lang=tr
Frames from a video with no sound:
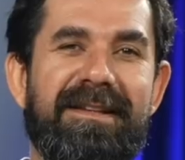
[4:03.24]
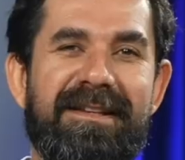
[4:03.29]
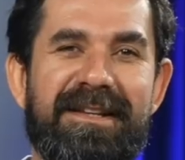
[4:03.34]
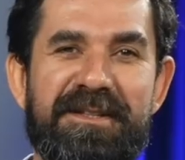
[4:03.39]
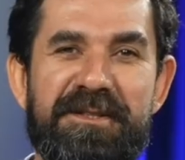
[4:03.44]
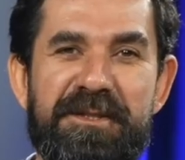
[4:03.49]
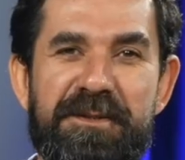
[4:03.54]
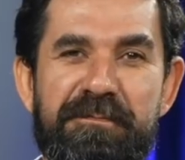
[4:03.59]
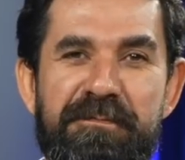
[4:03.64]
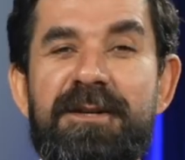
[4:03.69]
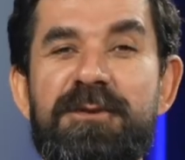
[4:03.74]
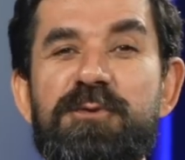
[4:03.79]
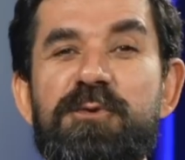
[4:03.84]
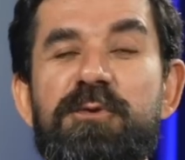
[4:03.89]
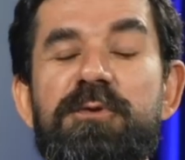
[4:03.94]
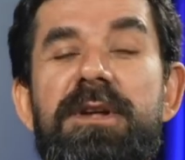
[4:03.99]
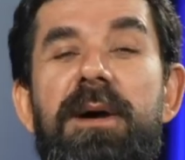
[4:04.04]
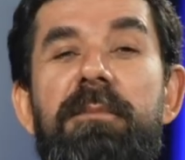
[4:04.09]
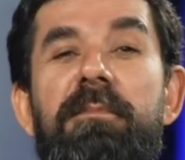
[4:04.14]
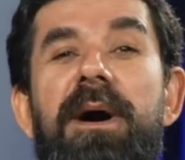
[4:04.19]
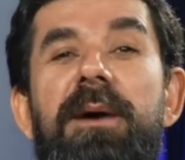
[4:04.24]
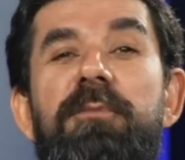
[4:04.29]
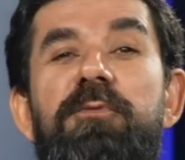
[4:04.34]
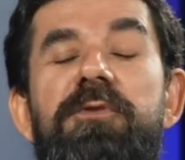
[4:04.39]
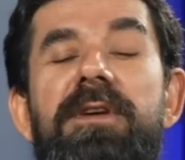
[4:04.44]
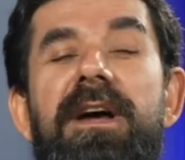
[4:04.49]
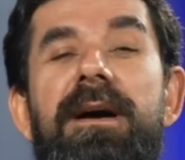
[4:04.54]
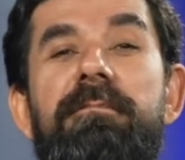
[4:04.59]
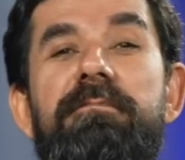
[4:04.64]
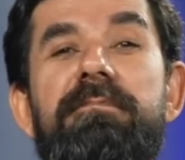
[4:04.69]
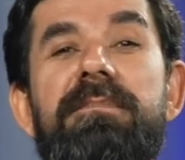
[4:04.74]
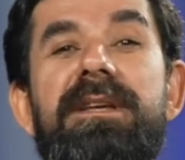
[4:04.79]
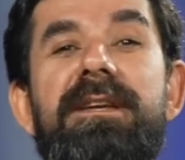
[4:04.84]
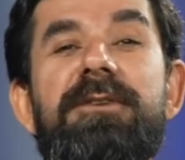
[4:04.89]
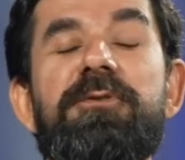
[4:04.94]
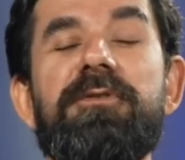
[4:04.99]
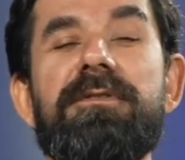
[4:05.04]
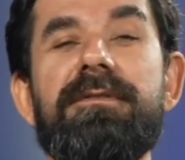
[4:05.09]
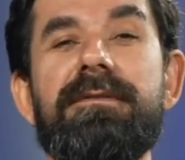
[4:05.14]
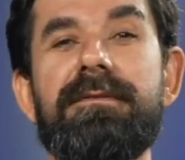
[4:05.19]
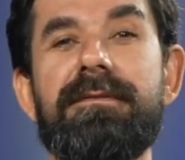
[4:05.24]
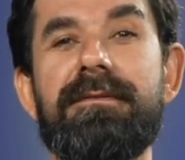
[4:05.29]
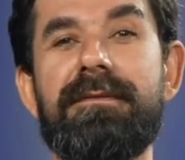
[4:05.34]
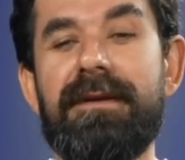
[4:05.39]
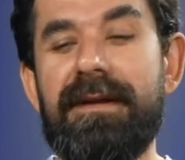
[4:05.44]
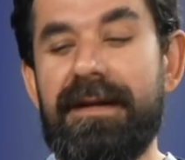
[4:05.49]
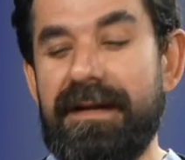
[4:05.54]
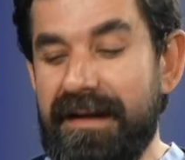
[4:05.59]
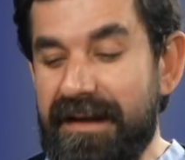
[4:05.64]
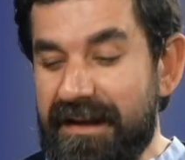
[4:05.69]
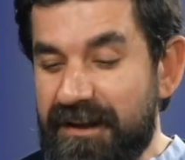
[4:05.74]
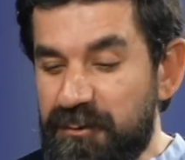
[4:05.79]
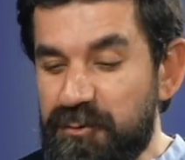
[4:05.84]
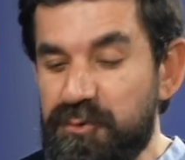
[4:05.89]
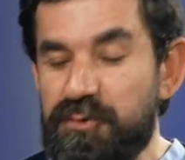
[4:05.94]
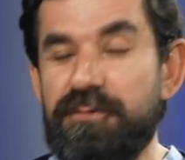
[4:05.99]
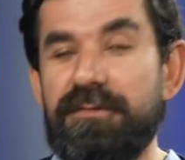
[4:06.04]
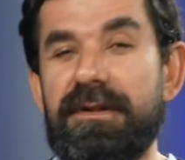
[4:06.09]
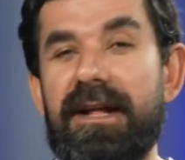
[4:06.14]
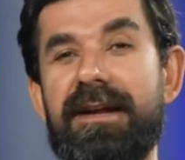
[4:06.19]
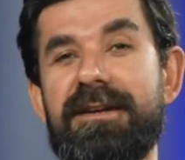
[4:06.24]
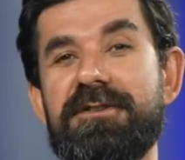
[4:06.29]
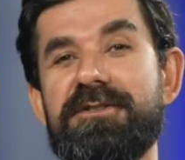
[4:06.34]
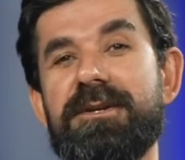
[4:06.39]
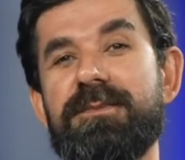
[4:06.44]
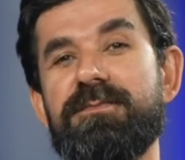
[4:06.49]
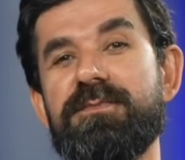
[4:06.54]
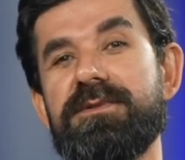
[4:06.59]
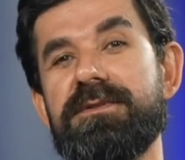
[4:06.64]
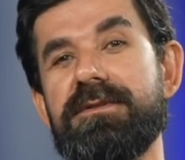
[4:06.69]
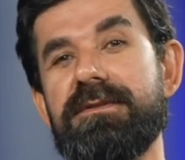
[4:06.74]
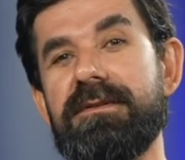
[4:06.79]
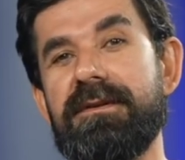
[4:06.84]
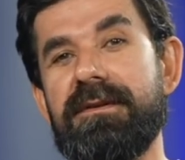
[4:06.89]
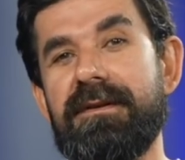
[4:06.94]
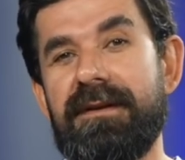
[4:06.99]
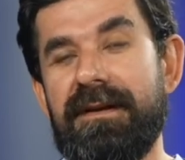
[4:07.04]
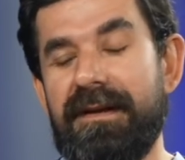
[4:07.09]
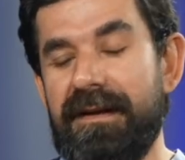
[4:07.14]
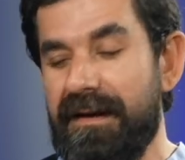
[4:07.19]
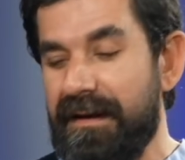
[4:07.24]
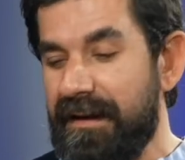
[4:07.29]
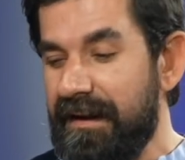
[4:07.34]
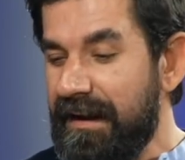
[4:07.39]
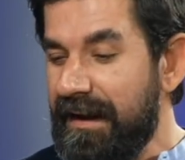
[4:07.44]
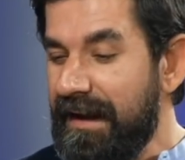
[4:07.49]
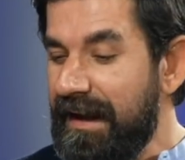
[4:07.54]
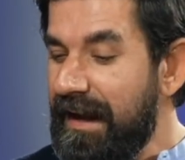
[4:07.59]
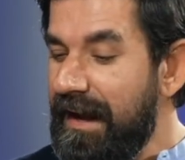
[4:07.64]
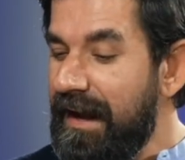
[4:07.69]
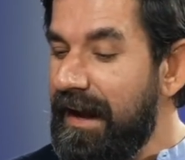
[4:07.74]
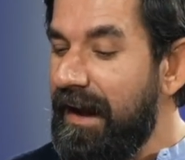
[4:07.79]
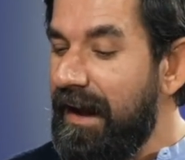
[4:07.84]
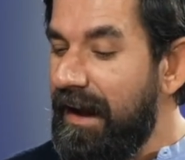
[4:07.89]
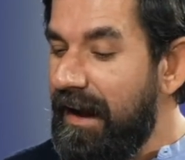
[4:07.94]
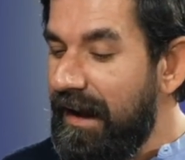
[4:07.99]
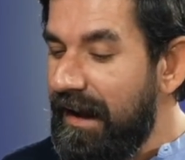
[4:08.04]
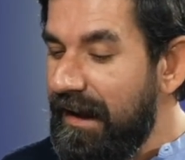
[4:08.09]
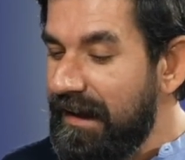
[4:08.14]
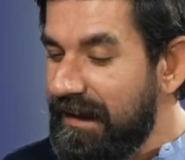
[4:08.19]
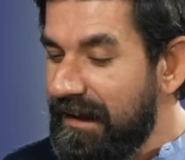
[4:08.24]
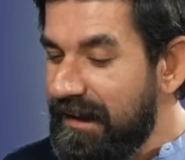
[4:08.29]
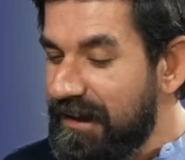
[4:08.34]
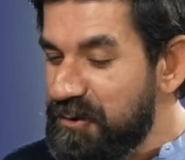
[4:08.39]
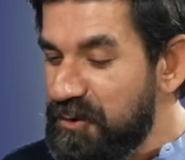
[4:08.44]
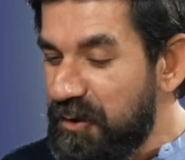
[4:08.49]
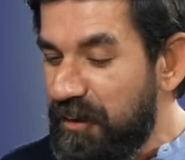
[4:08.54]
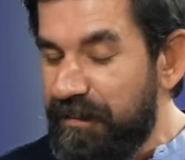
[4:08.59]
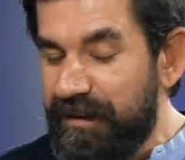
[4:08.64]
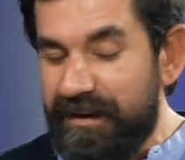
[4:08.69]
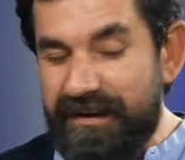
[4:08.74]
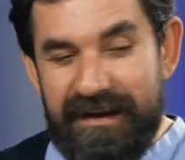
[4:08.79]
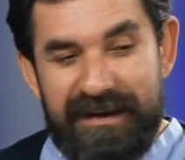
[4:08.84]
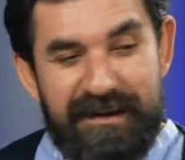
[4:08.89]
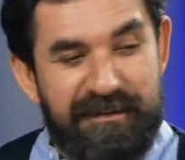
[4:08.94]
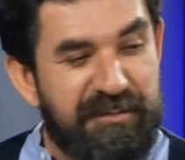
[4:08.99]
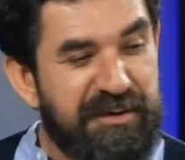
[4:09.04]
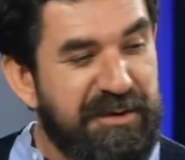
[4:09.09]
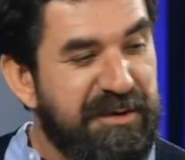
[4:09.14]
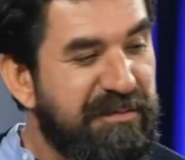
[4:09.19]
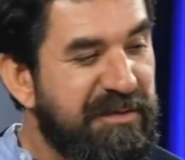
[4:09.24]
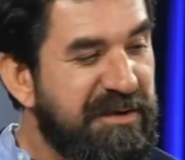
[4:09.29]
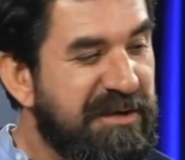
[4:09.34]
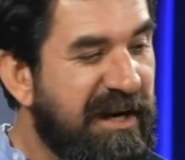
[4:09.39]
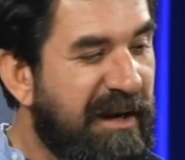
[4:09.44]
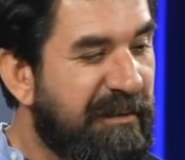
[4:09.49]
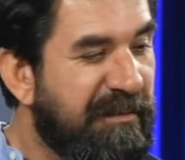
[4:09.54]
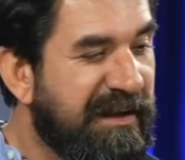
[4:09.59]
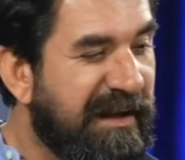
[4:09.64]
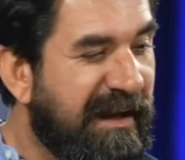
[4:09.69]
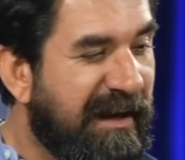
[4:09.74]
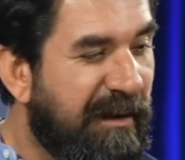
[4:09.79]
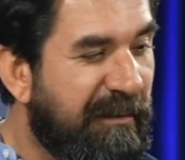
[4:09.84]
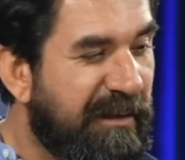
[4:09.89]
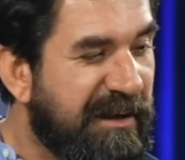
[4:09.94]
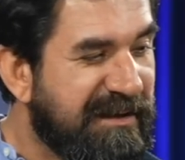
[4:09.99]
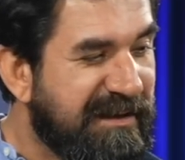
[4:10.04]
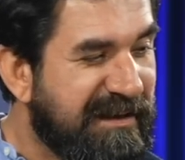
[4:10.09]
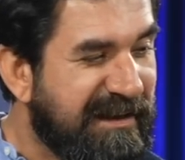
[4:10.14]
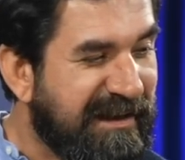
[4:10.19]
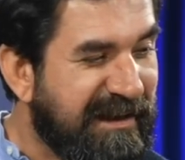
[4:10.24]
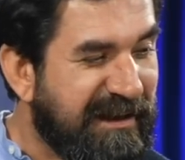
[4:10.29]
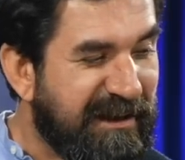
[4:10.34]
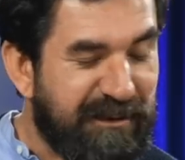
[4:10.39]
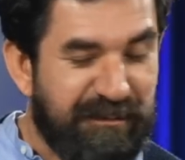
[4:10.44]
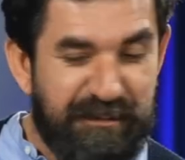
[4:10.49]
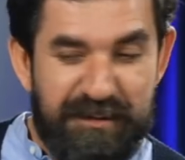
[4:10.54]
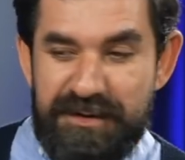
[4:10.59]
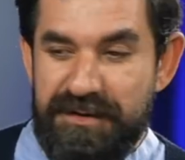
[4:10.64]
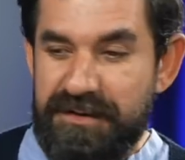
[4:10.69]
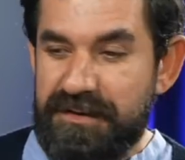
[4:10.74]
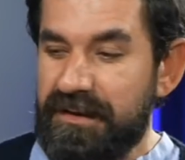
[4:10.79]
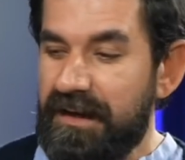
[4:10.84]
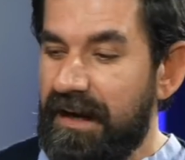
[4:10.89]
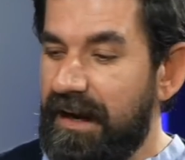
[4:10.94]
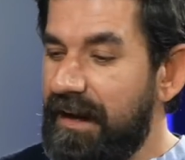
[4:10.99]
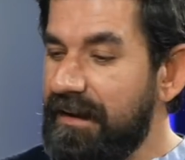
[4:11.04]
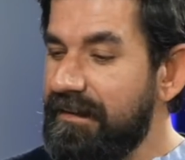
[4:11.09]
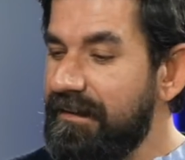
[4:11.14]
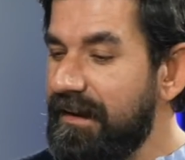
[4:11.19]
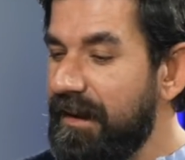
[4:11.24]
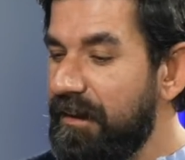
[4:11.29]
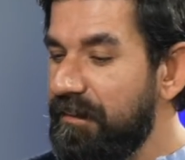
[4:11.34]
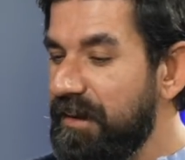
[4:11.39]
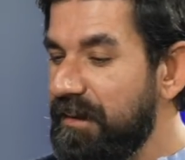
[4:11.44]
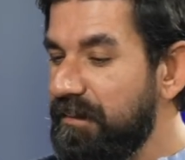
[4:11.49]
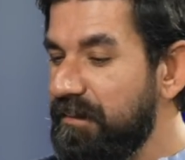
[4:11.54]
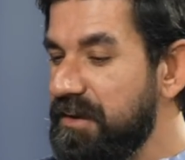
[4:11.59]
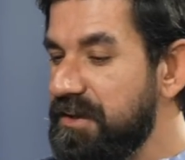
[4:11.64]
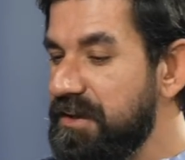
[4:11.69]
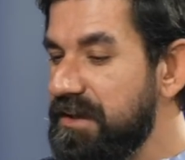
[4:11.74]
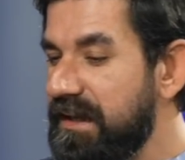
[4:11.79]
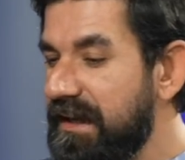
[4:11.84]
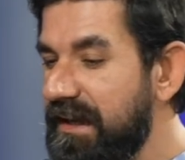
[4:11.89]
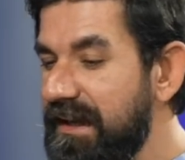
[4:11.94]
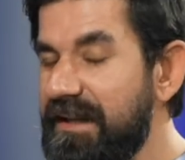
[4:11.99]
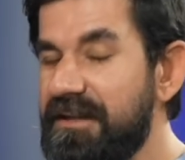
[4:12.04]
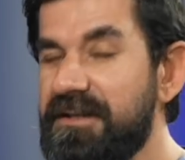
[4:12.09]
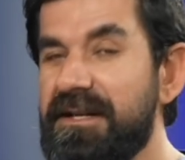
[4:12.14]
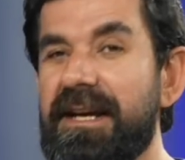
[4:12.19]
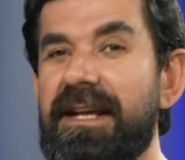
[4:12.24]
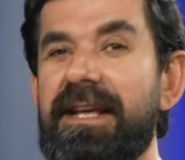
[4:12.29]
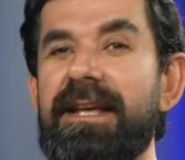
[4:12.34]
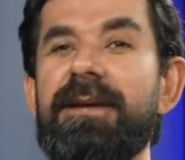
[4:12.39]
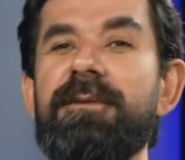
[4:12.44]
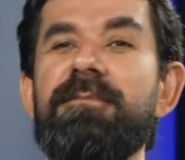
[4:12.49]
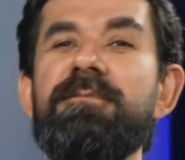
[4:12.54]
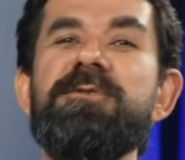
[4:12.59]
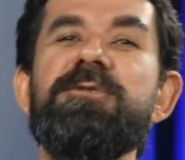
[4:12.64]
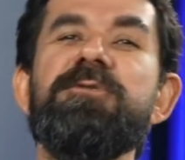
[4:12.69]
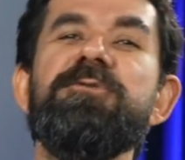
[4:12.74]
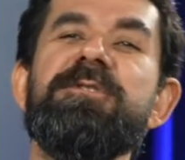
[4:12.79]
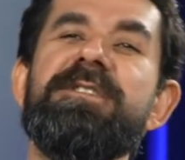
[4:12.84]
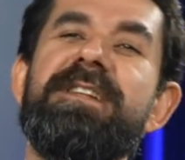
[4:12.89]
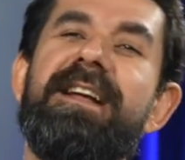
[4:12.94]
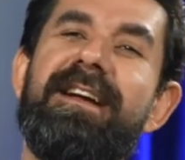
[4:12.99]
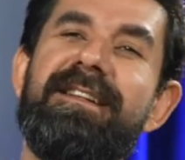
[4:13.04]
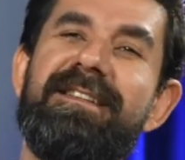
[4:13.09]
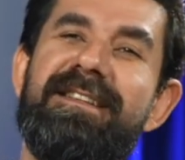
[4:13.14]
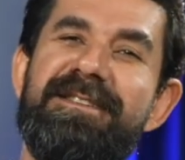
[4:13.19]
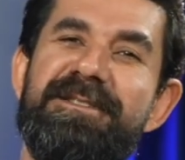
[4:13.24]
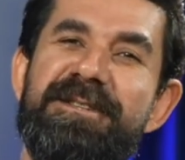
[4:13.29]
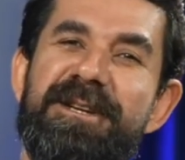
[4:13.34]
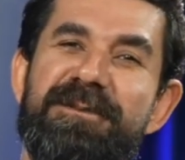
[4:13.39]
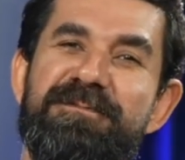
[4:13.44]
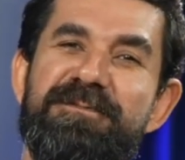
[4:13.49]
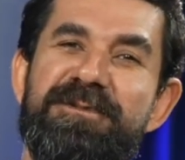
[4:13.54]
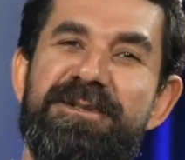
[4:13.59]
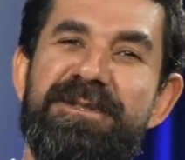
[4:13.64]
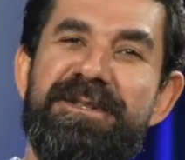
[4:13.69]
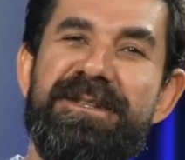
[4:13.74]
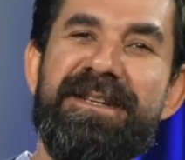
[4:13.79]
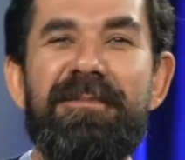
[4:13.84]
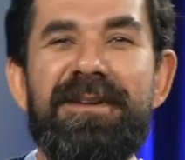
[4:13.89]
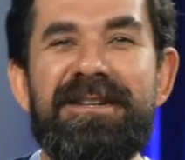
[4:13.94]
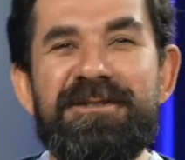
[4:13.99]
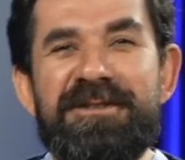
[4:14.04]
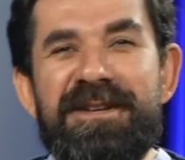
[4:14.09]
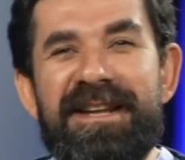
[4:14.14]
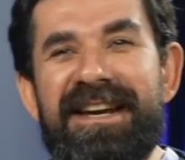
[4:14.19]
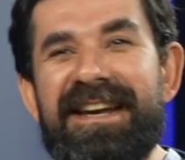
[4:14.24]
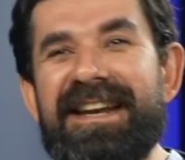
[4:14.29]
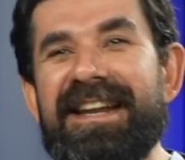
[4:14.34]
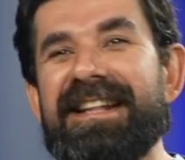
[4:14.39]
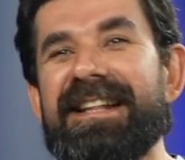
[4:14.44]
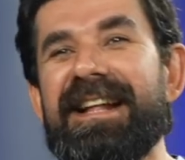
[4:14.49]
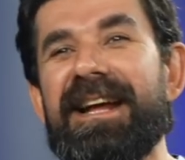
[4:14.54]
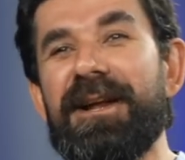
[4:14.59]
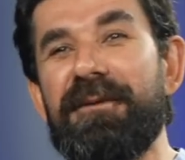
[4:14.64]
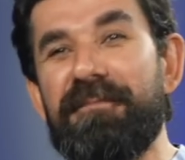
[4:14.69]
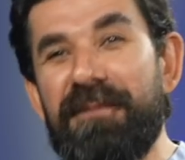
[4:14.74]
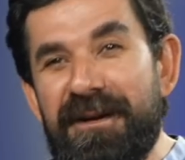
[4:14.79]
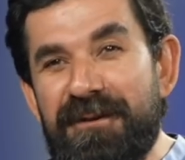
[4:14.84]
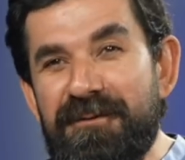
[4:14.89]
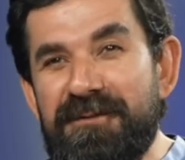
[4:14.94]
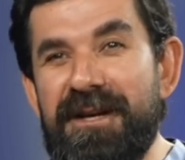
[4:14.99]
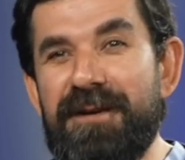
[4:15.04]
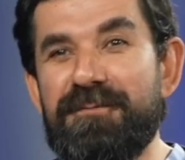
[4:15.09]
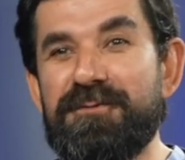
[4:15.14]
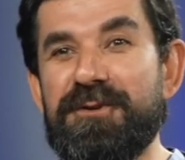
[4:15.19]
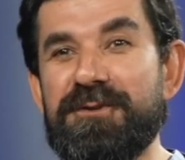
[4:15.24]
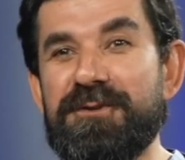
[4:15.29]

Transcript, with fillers: anlatayım. Sultan Mahmut Han bir gün Üsküdar'a çıkmış. Ahaliyle sohbet etmiş. Bir camide namazını kılmış. Atına binmiş. Gidecek bir çocuk dikkatini çekmiş. Şirinlikler yapan güzel bir